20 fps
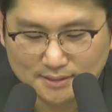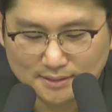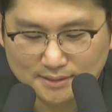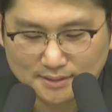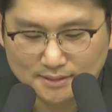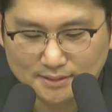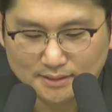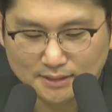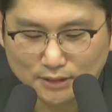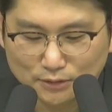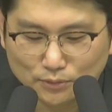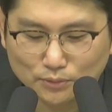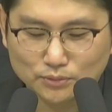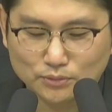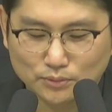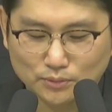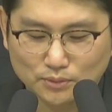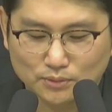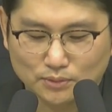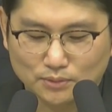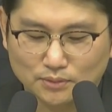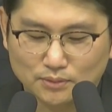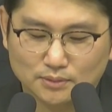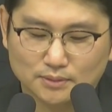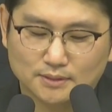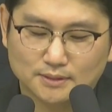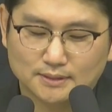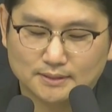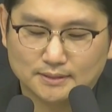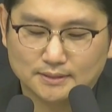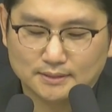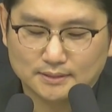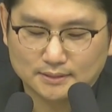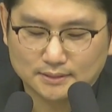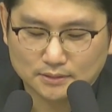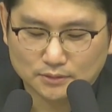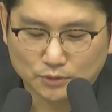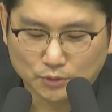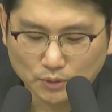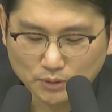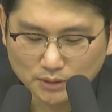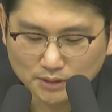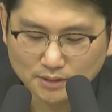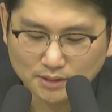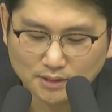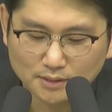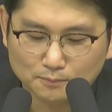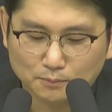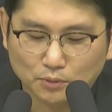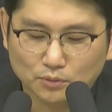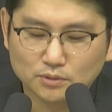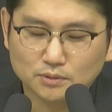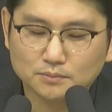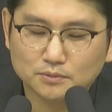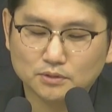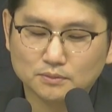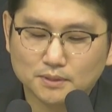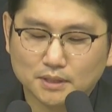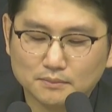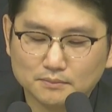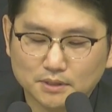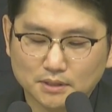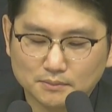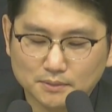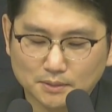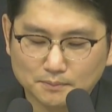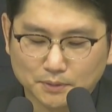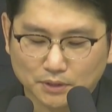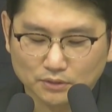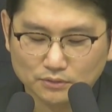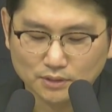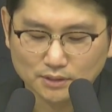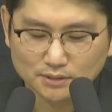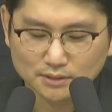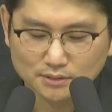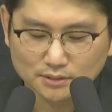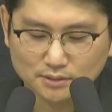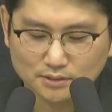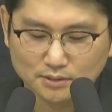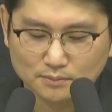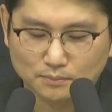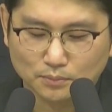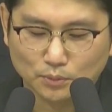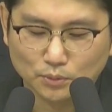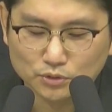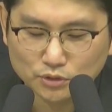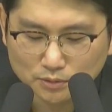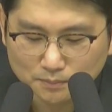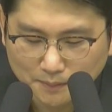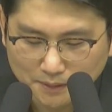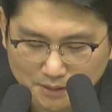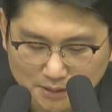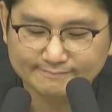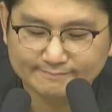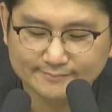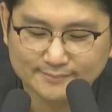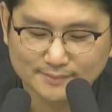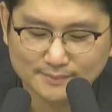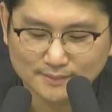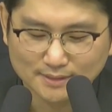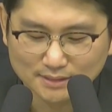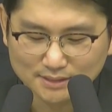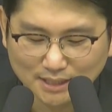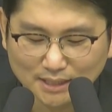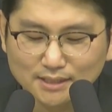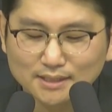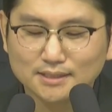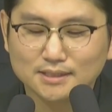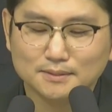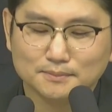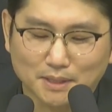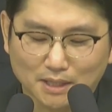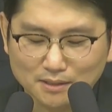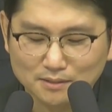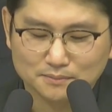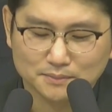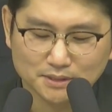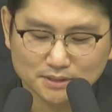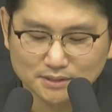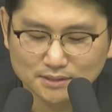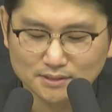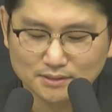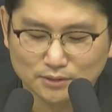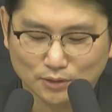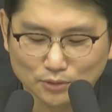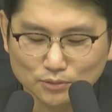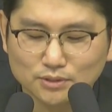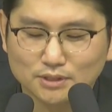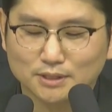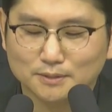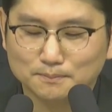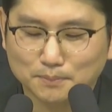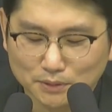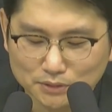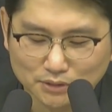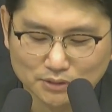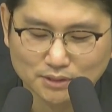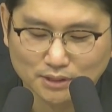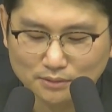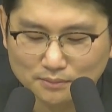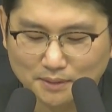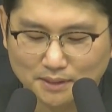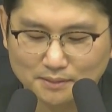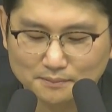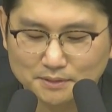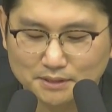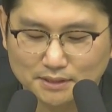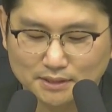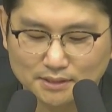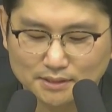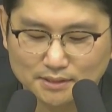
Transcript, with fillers: 디도도 교회가 복음으로 말미암아 변화되는 그 모습에 사랑의 마음이 더욱 깊어졌다고 말합니다.